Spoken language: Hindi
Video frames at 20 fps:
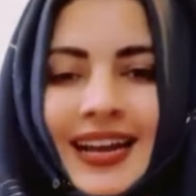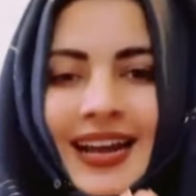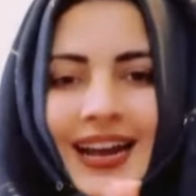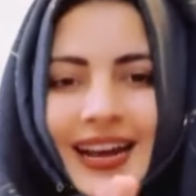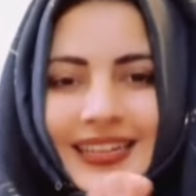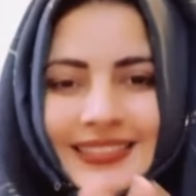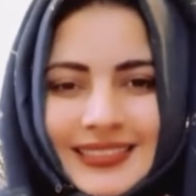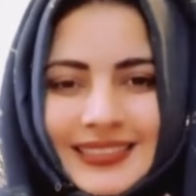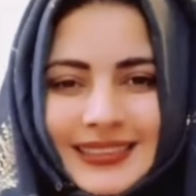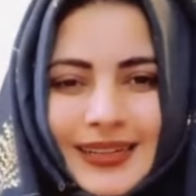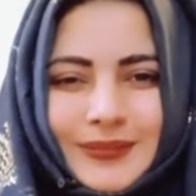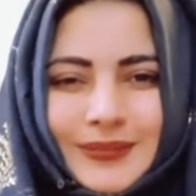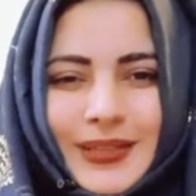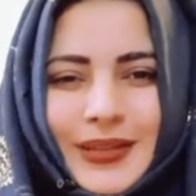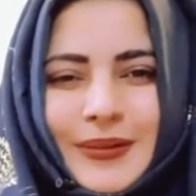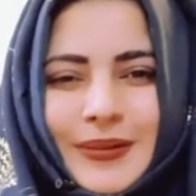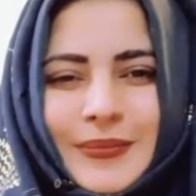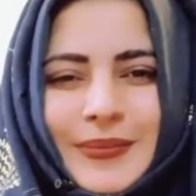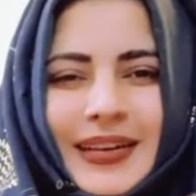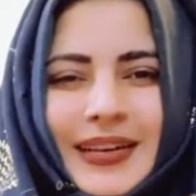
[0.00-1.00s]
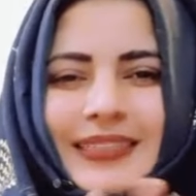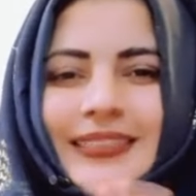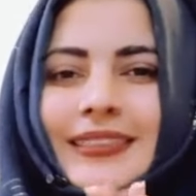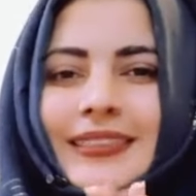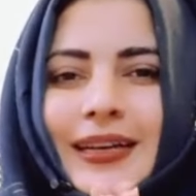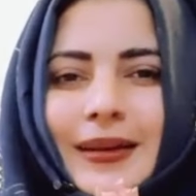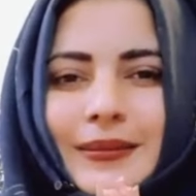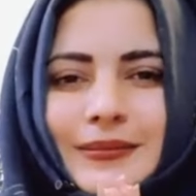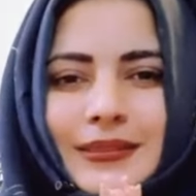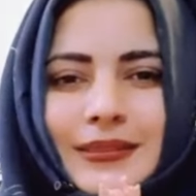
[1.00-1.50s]
अस्सलाम वालेकुम कैसे हैं
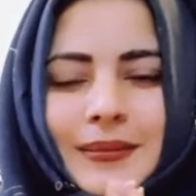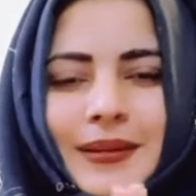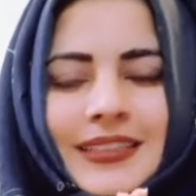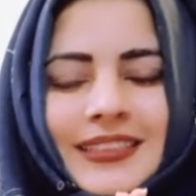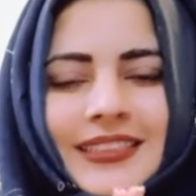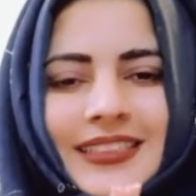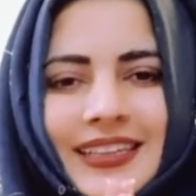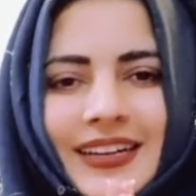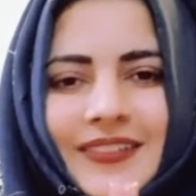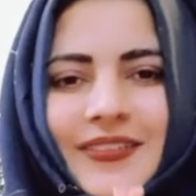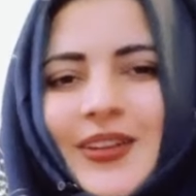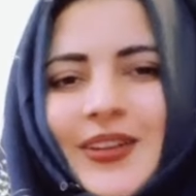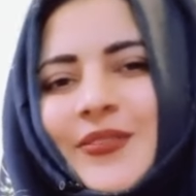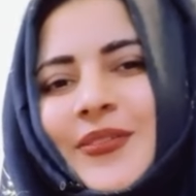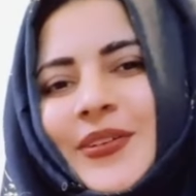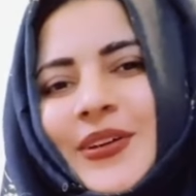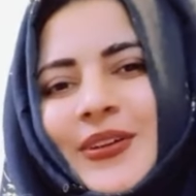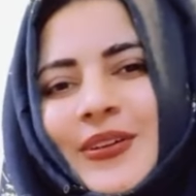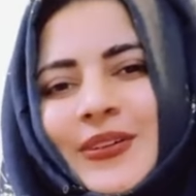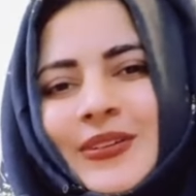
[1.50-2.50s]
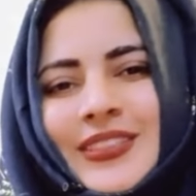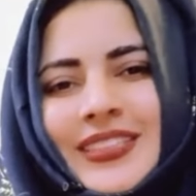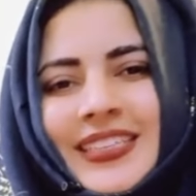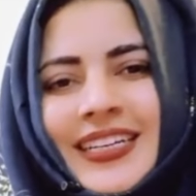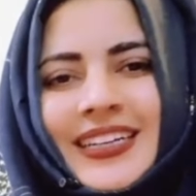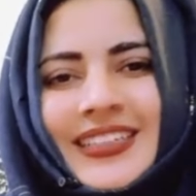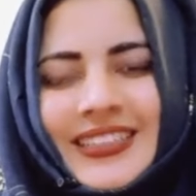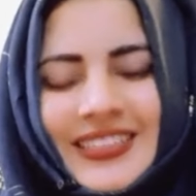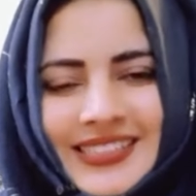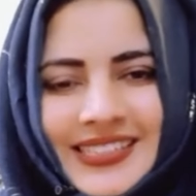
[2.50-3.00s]
आप सब अच्छा ये वाली वीडियो कुछ
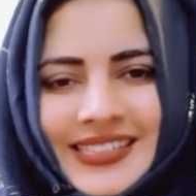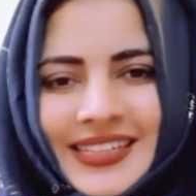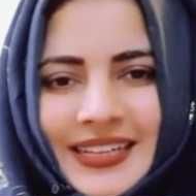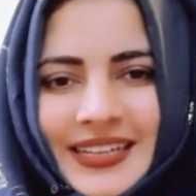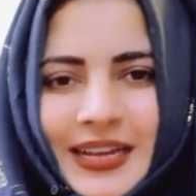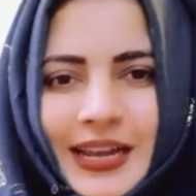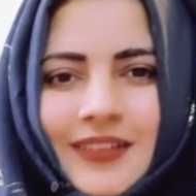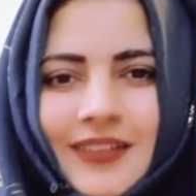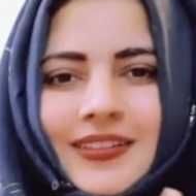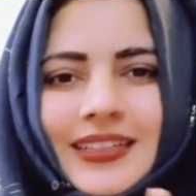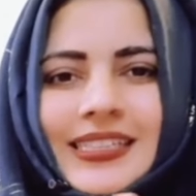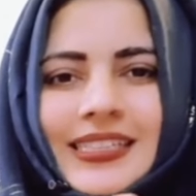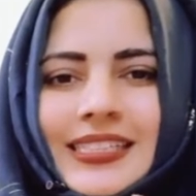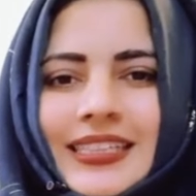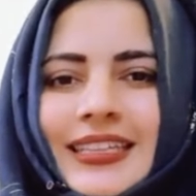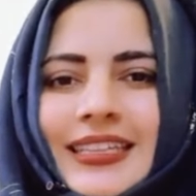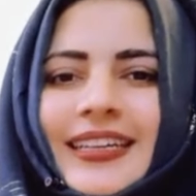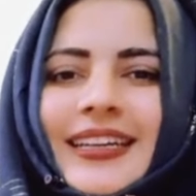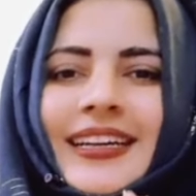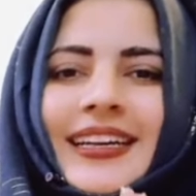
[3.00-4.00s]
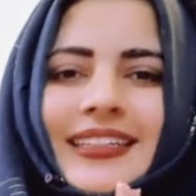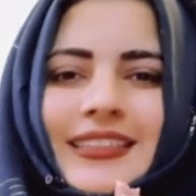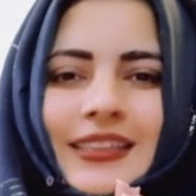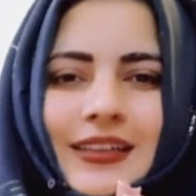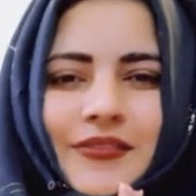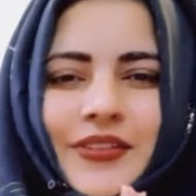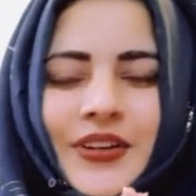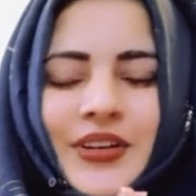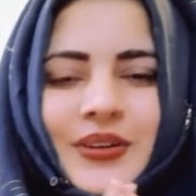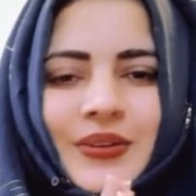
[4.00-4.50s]
इंटरेस्टिंग है वो इसलिए कि ये
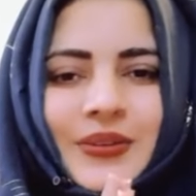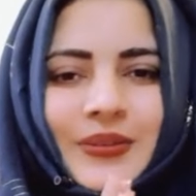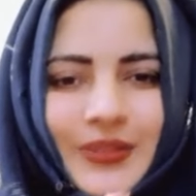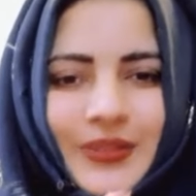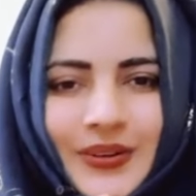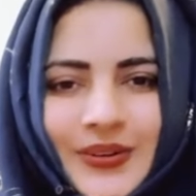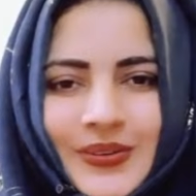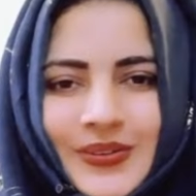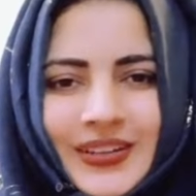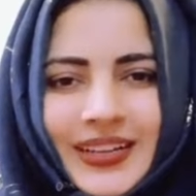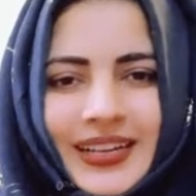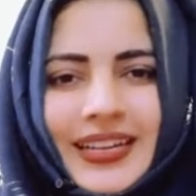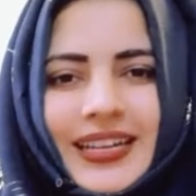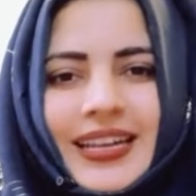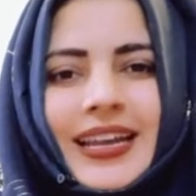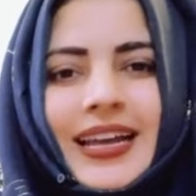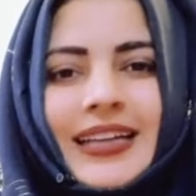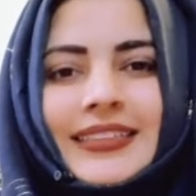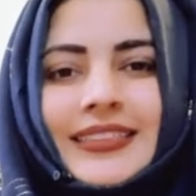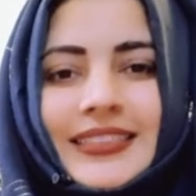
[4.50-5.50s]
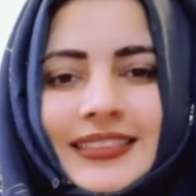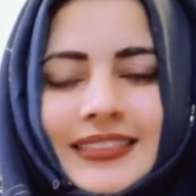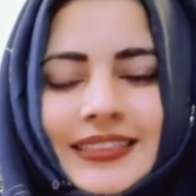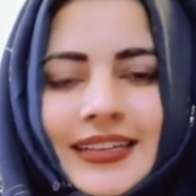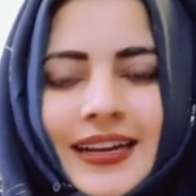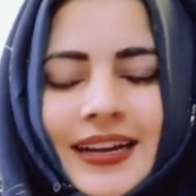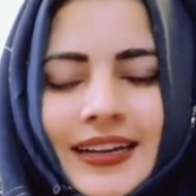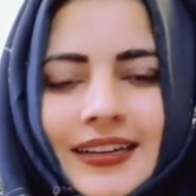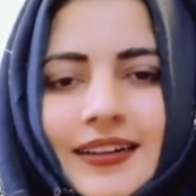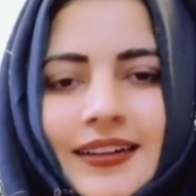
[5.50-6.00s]
वीडियो उन लोगों के लिए है जिनके
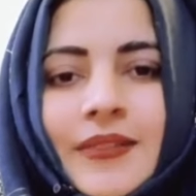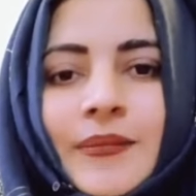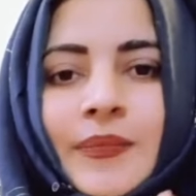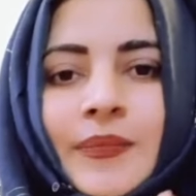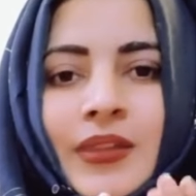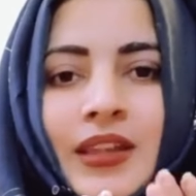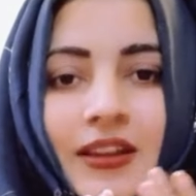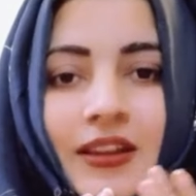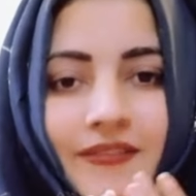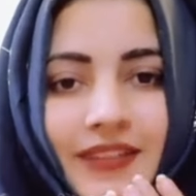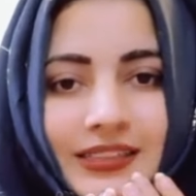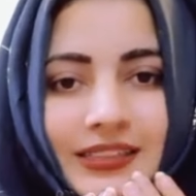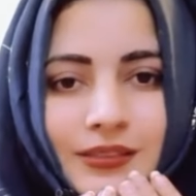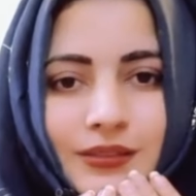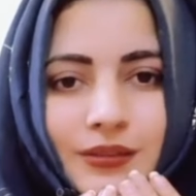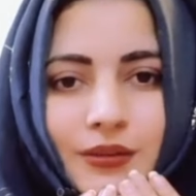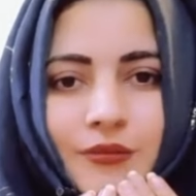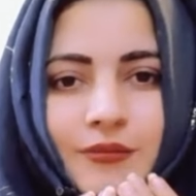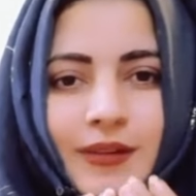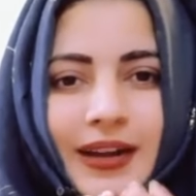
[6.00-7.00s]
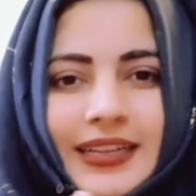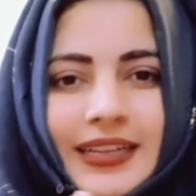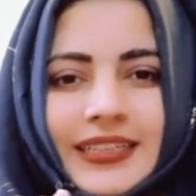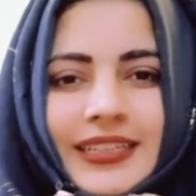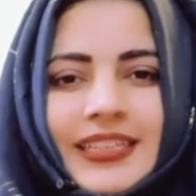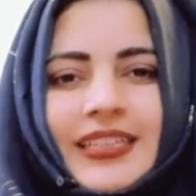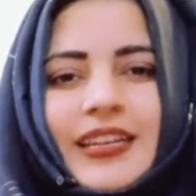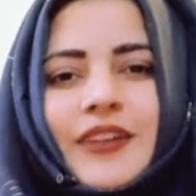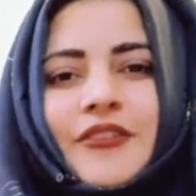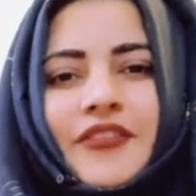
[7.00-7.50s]
कलर वैसे तो वाइट
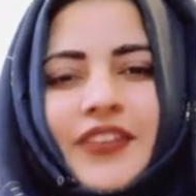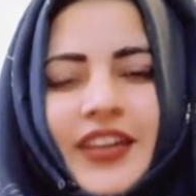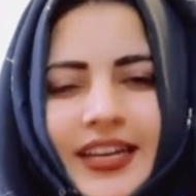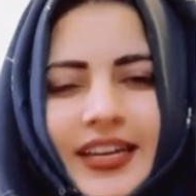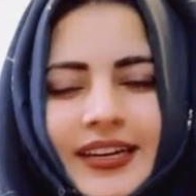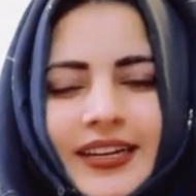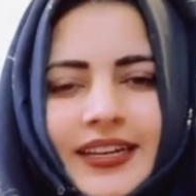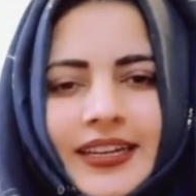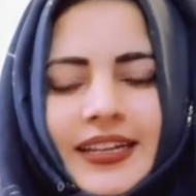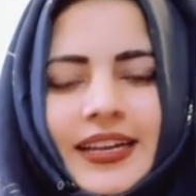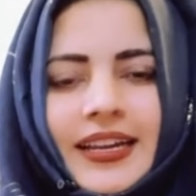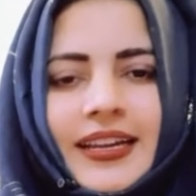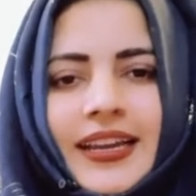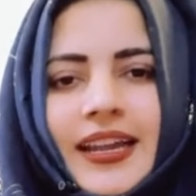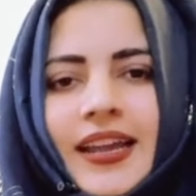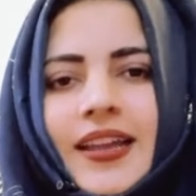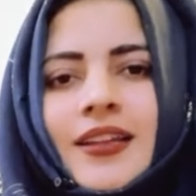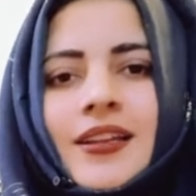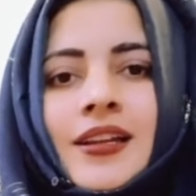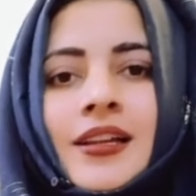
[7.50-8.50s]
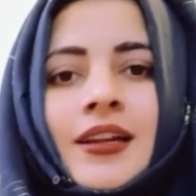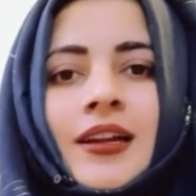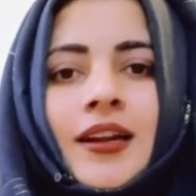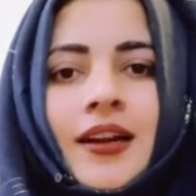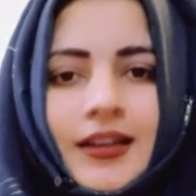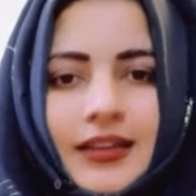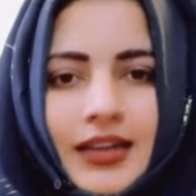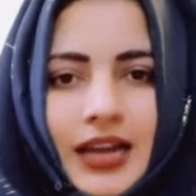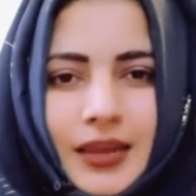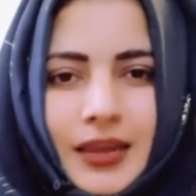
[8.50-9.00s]
ही या फेयर ही हैं लेकिन
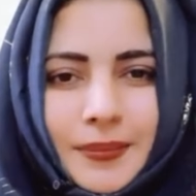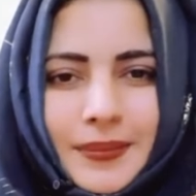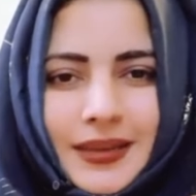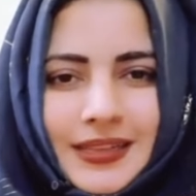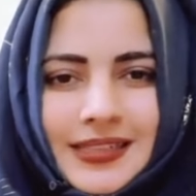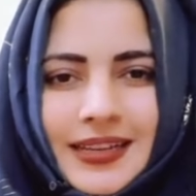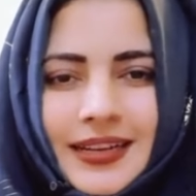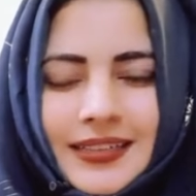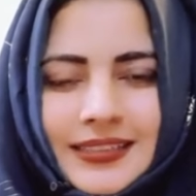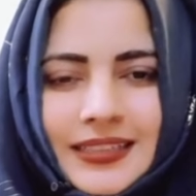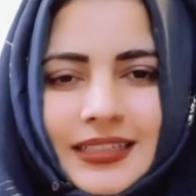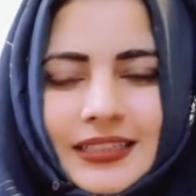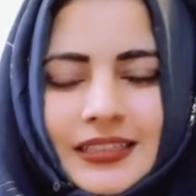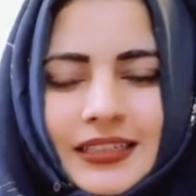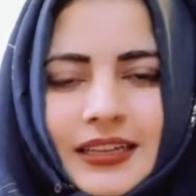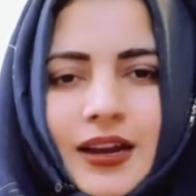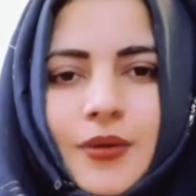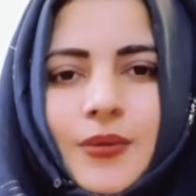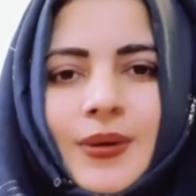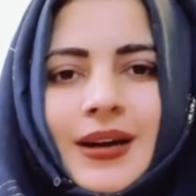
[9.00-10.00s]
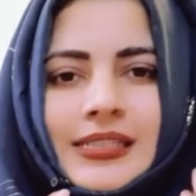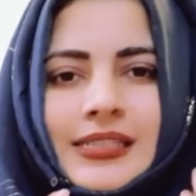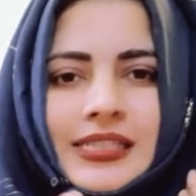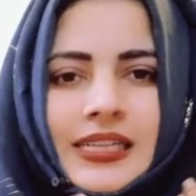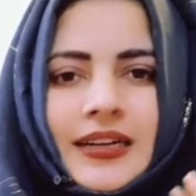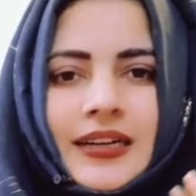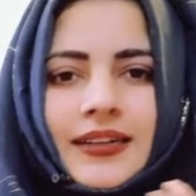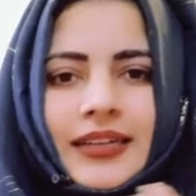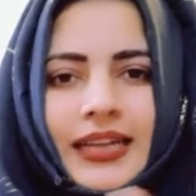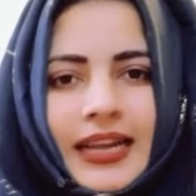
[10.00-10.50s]
टाइम के साथ साथ क्या हुआ
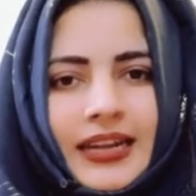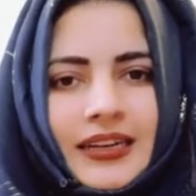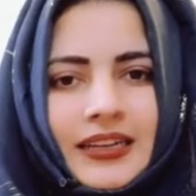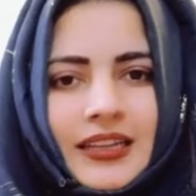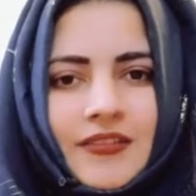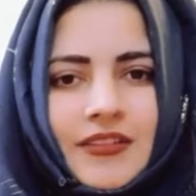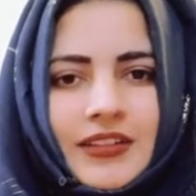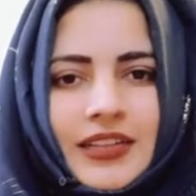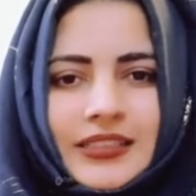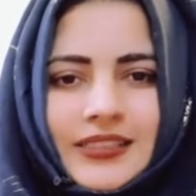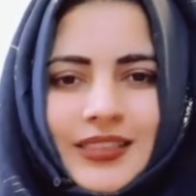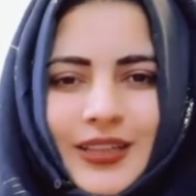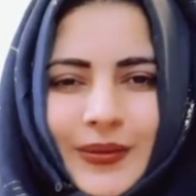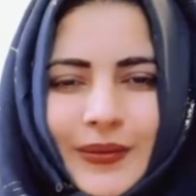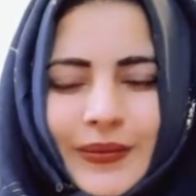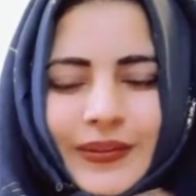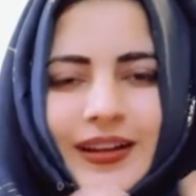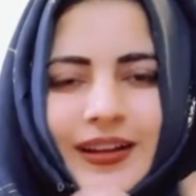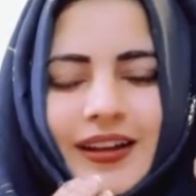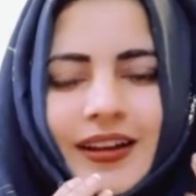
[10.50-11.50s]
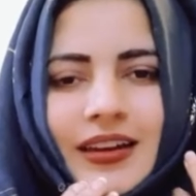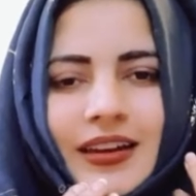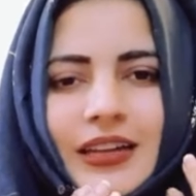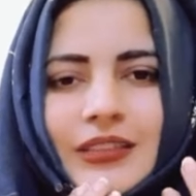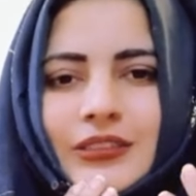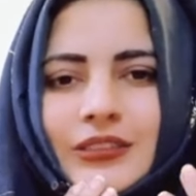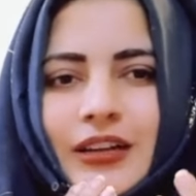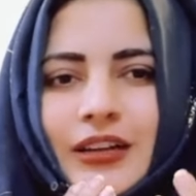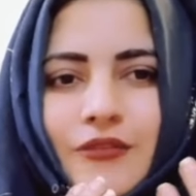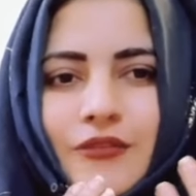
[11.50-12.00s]
सन टैन की वजह से उनका कलर
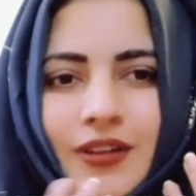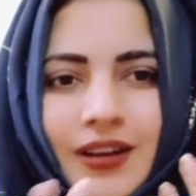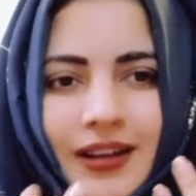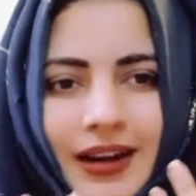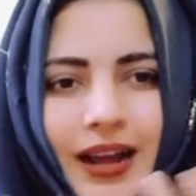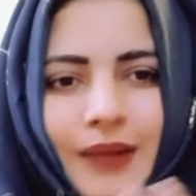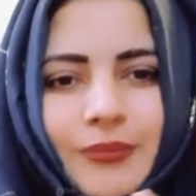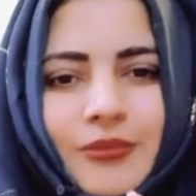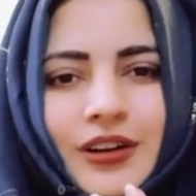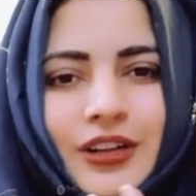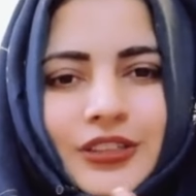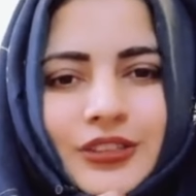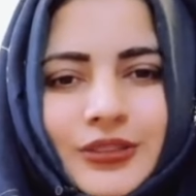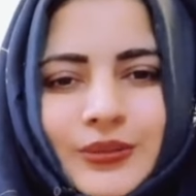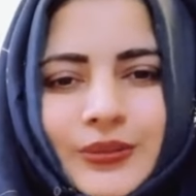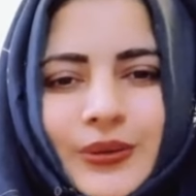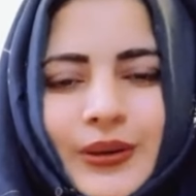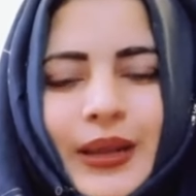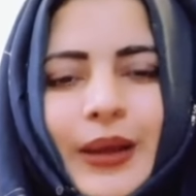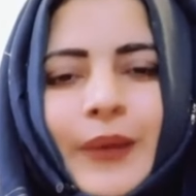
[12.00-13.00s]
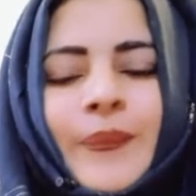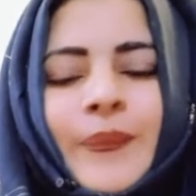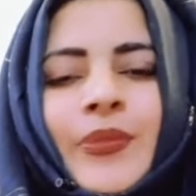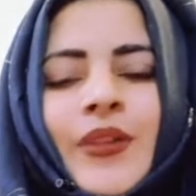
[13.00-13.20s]
जो है वो ख़राब होना शुरू हो गया